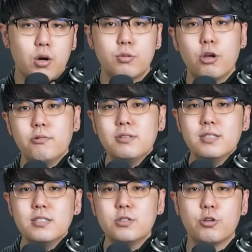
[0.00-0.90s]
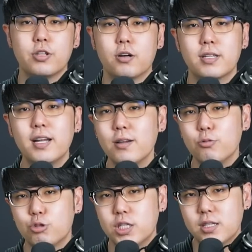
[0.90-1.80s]
我们团队自己是觉得，大家
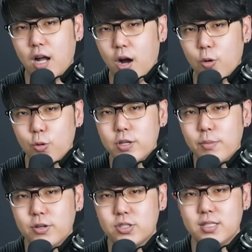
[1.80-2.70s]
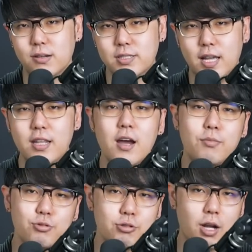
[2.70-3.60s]
与其讨论要不要吃早餐，
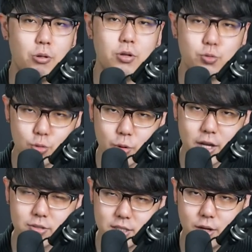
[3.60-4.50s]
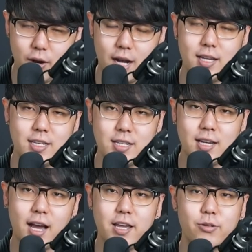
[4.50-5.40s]
不如去讨论如果要吃的话，应
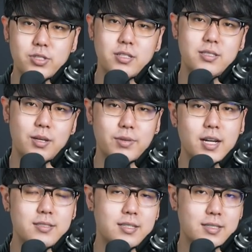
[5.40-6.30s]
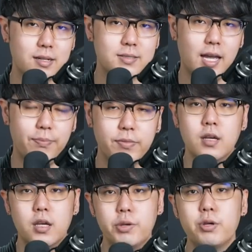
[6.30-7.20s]
该要吃怎么样子的早餐。
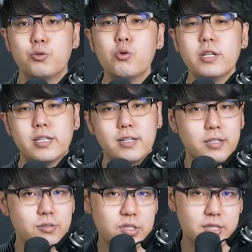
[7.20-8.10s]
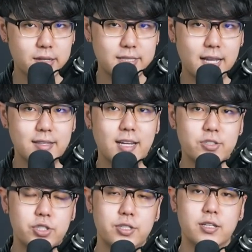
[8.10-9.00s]
因为如果你天天都吃早餐，但
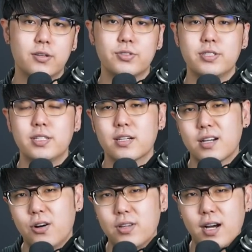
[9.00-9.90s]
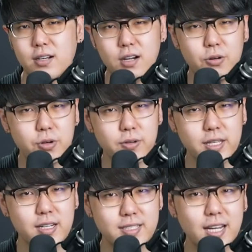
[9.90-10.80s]
吃的都是一些高糖、高油、
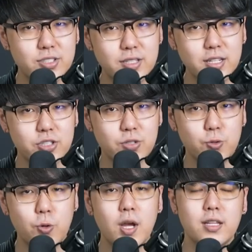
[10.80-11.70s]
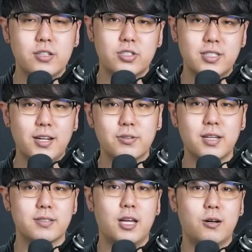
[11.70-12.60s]
营养价值低的食物，那吃太多
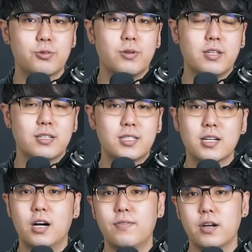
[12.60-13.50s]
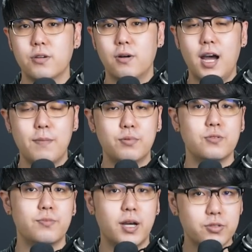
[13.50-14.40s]
早餐哦，对你的健康反而有害，不
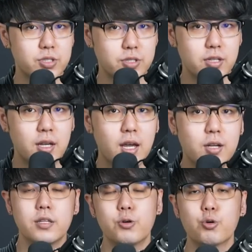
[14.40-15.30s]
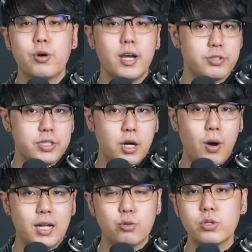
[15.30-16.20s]
如不要吃。那如果要吃的
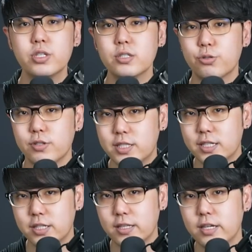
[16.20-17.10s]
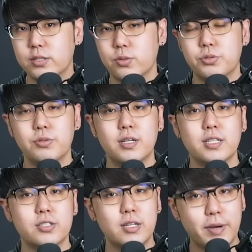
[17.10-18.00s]
话，多摄取一些人类所需的，
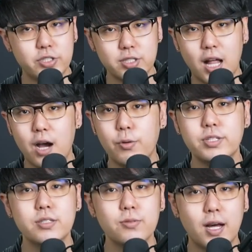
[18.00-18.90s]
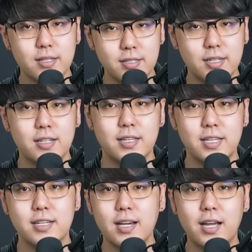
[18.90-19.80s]
像是蛋白质啦、维生素啊等等的，
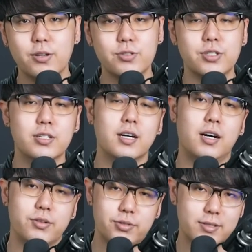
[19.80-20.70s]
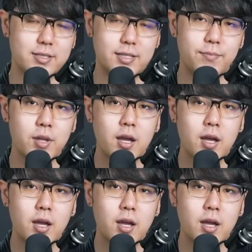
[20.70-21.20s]
应该都是更好的选择。